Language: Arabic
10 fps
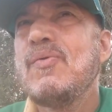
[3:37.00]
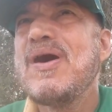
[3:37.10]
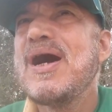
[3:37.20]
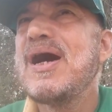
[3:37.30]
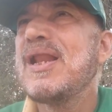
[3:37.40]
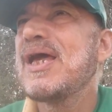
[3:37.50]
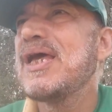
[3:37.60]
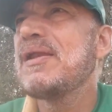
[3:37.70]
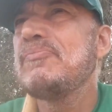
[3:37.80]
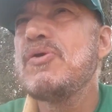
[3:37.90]

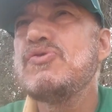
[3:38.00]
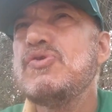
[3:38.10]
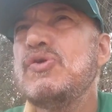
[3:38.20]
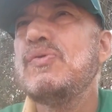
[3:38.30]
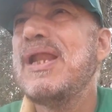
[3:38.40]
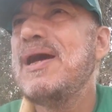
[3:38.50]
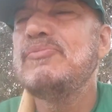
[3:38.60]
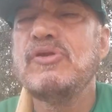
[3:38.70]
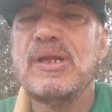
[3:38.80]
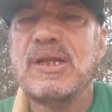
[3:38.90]
والخير موجود
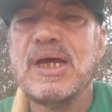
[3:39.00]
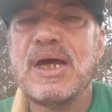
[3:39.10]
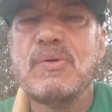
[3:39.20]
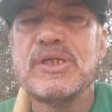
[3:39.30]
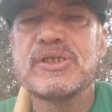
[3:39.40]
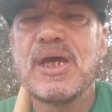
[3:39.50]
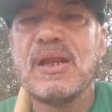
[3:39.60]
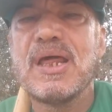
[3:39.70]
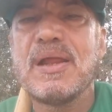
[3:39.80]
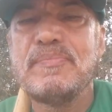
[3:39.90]
والحمد لله وإن شاء
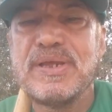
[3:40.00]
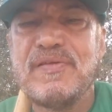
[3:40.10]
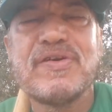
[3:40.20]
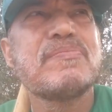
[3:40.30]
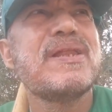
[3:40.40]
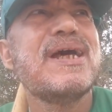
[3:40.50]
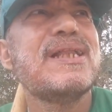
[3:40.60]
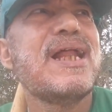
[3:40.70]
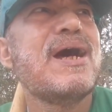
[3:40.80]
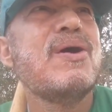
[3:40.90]
الله ربي يحفظ
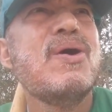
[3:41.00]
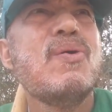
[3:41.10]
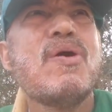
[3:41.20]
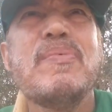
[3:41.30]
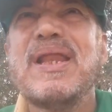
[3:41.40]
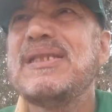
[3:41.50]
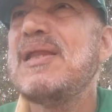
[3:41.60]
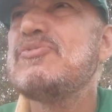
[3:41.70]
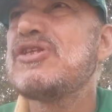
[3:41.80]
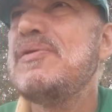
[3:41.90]
بلادنا وبلاد
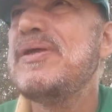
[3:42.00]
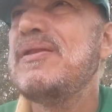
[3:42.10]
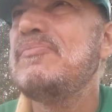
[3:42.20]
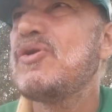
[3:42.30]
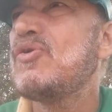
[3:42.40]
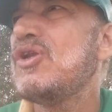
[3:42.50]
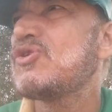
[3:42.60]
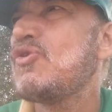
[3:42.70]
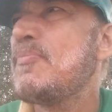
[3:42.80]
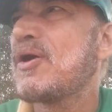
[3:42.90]
المسلمين من كل
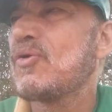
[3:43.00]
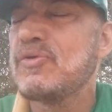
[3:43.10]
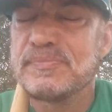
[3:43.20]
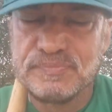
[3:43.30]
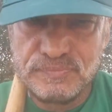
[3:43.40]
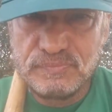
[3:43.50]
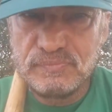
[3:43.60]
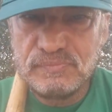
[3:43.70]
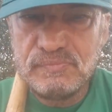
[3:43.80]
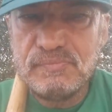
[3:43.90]
سوء مكروه
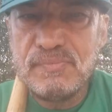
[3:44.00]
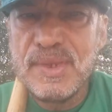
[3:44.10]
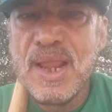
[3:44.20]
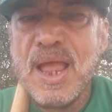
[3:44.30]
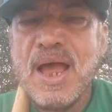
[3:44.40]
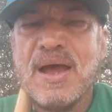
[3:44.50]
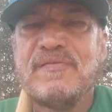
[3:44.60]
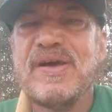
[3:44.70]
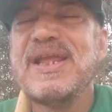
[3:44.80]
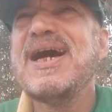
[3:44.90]

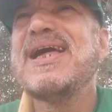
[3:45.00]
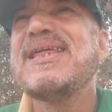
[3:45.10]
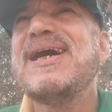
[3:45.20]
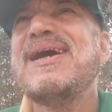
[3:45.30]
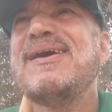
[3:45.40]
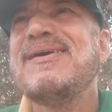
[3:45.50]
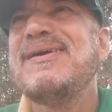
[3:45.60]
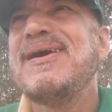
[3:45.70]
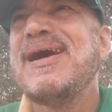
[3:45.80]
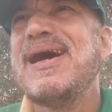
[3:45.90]
فلهذا
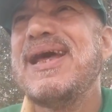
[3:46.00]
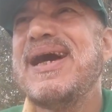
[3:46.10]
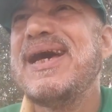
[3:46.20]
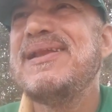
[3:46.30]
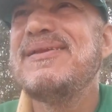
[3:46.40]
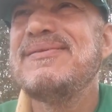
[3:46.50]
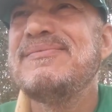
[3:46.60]
الآن